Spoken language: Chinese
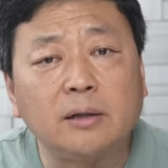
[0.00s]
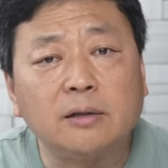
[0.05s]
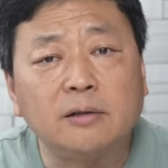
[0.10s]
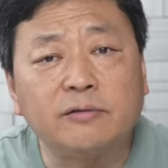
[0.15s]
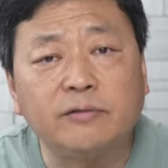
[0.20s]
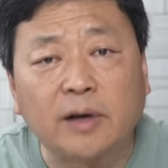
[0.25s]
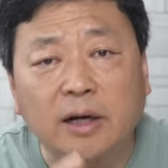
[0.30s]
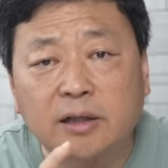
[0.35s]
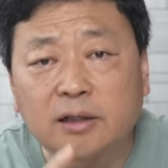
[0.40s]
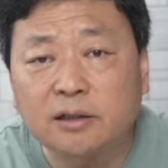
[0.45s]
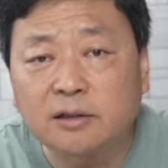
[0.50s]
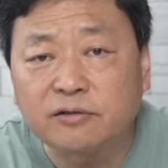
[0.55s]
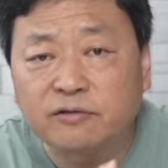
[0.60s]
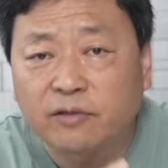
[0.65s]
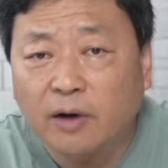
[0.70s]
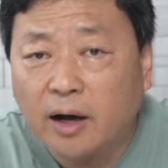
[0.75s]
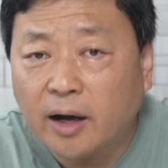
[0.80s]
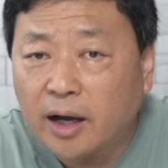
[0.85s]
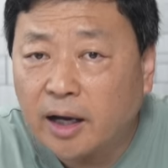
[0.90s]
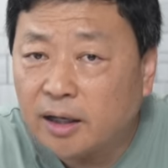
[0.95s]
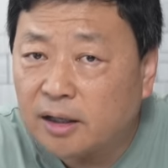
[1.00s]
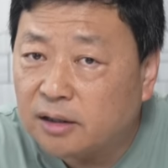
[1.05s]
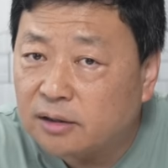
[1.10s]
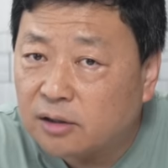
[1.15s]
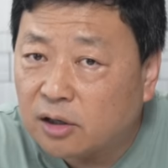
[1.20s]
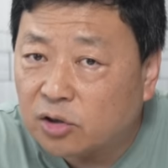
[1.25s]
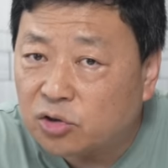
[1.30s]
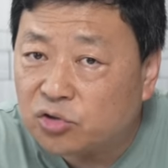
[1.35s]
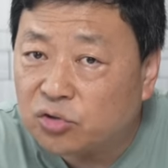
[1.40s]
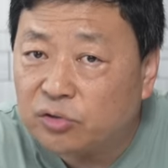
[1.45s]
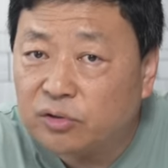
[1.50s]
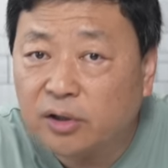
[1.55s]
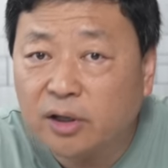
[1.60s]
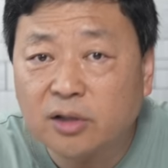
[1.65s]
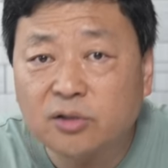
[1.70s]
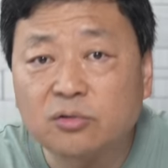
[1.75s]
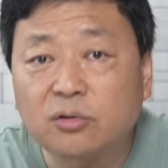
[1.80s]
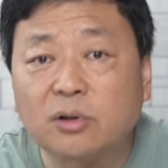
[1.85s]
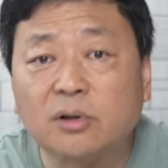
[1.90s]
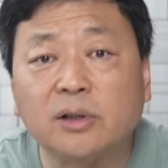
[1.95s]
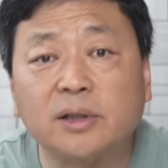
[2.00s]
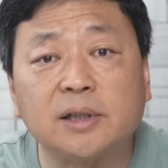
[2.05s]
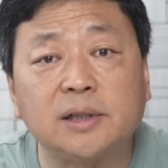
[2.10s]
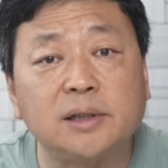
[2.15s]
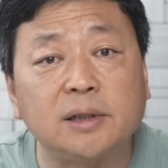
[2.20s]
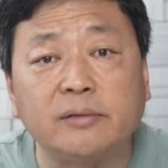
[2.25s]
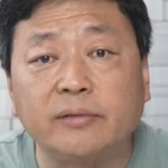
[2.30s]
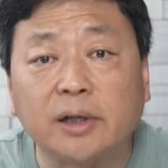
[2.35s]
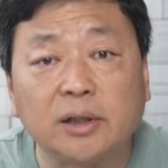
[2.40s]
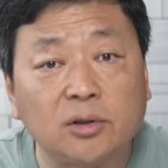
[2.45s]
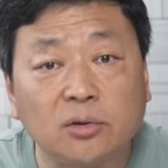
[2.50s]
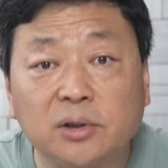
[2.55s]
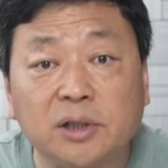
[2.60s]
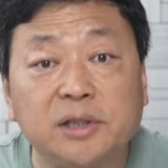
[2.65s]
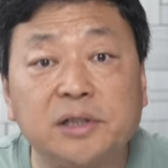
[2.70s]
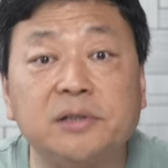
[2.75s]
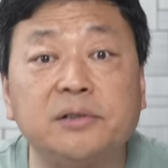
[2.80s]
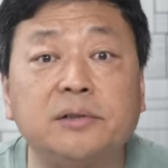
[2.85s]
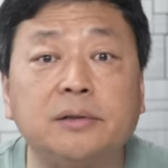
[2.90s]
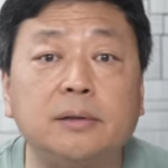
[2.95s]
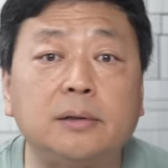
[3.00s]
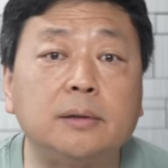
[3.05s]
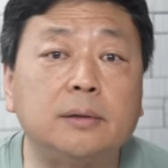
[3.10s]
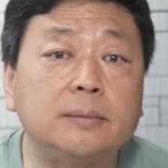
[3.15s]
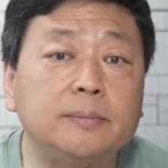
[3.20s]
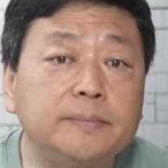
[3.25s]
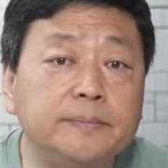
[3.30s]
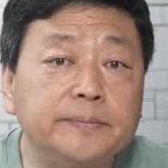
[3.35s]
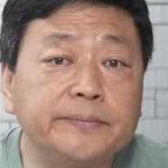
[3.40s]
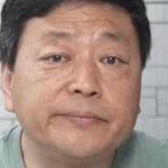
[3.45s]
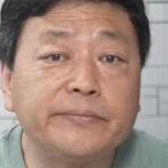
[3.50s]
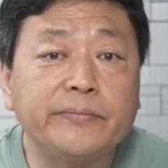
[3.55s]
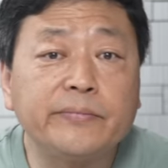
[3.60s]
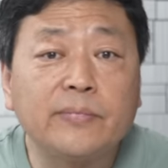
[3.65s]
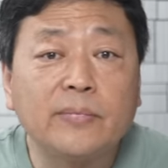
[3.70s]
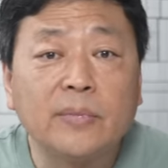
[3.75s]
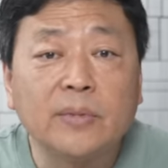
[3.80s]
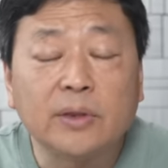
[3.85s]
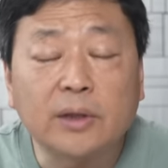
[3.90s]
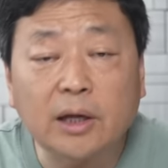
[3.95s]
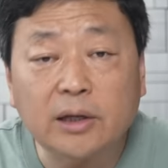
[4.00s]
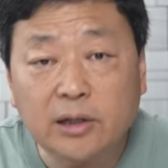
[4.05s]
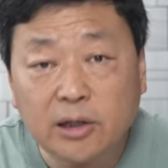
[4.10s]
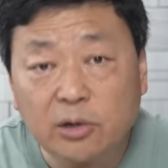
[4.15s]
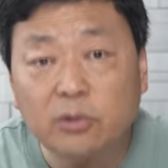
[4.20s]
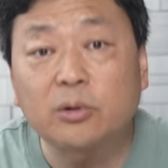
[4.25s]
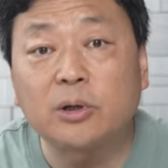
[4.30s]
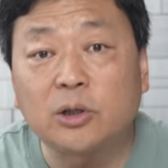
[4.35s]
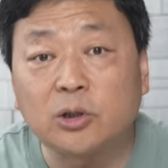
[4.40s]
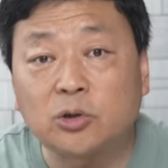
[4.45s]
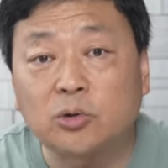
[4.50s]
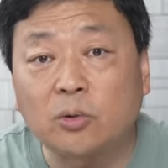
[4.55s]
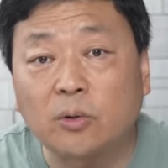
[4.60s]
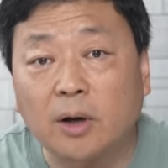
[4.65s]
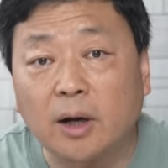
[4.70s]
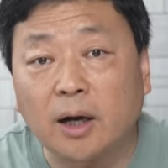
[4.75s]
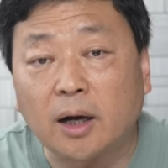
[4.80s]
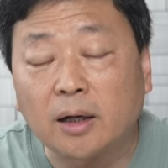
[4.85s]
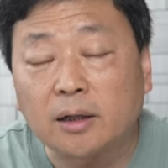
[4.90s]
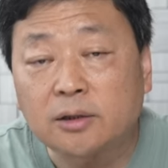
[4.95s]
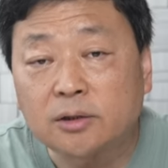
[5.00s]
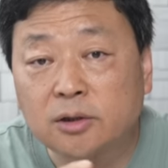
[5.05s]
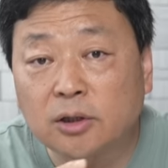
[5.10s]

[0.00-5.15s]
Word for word: 凡是妨碍领导寻欢作乐的行为都得禁止。”但也有人说啊，